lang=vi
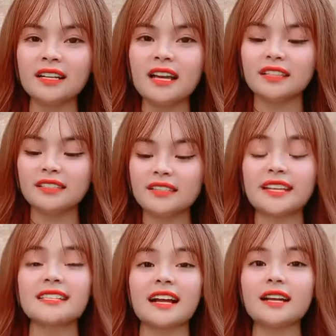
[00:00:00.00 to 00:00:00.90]
Như
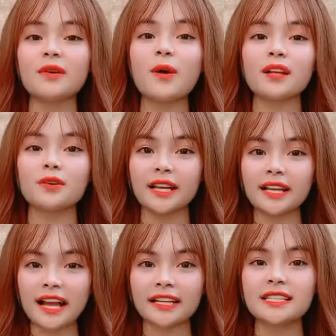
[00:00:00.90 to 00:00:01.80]
đánh giá khách quan của
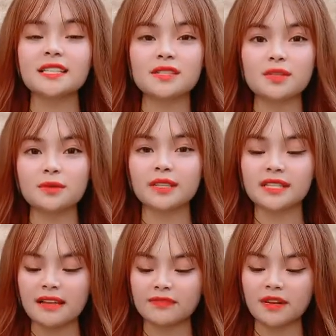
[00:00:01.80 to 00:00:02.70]
khách hàng khi sử dụng
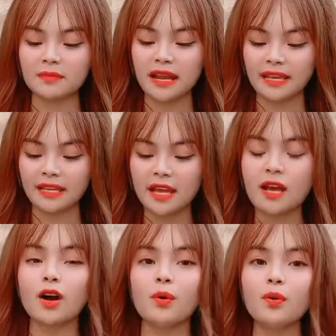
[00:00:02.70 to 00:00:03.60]
thì sản phẩm này
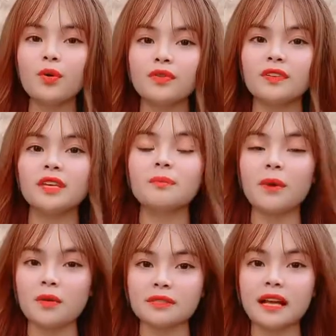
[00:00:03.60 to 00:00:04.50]
có mùi vị,
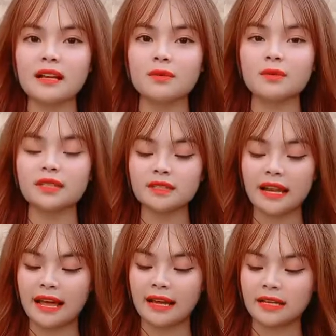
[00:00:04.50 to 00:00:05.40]
màu sắc cũng như
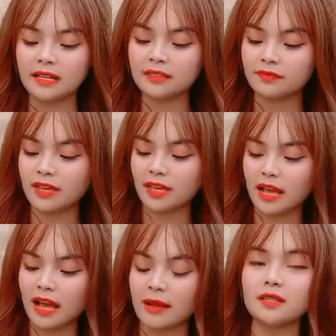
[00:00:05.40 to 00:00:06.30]
là về
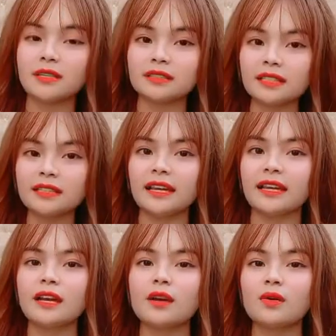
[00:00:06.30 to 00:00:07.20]
hàm lượng chất
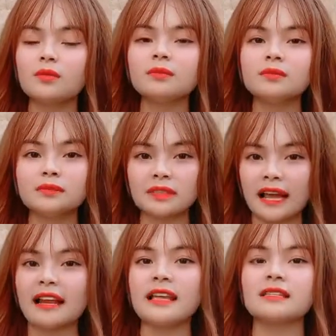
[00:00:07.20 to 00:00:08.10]
này cũng
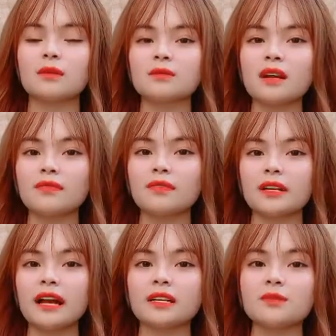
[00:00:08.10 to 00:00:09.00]
khá là giống so
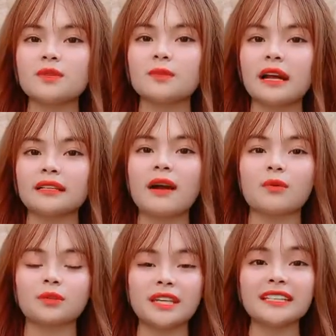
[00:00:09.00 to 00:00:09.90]
với hàng đông trùng hạ
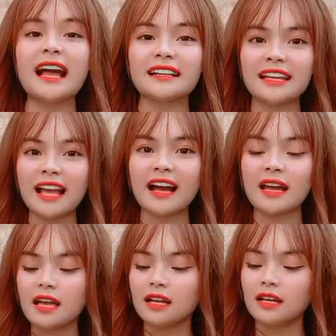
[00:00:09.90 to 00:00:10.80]
thảo của Tây Tạng đấy ạ
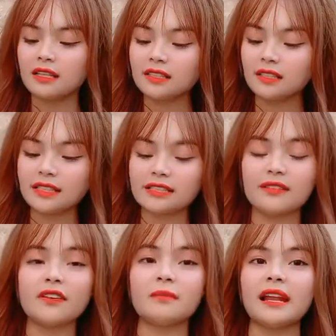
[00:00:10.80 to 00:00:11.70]
Hơn nữa thì
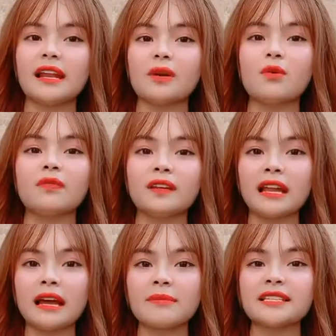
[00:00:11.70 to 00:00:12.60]
sản phẩm này là của
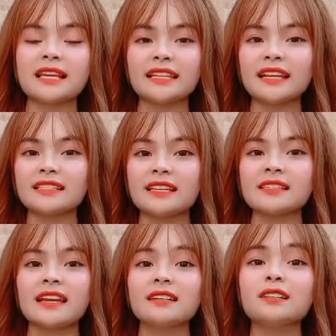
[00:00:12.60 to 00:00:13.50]
Việt Nam nên giá thành sẽ
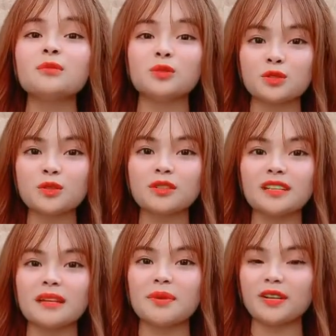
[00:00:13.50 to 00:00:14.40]
rẻ hơn một chút
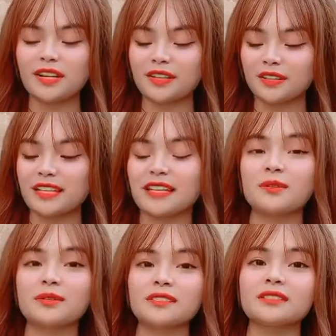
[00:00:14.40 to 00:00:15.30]
nên mọi người có thể
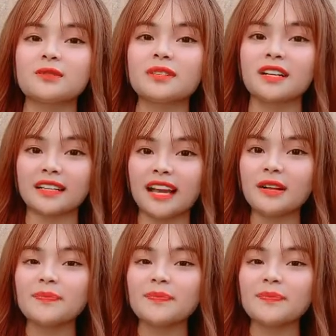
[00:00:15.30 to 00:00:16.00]
đều sử dụng được nhé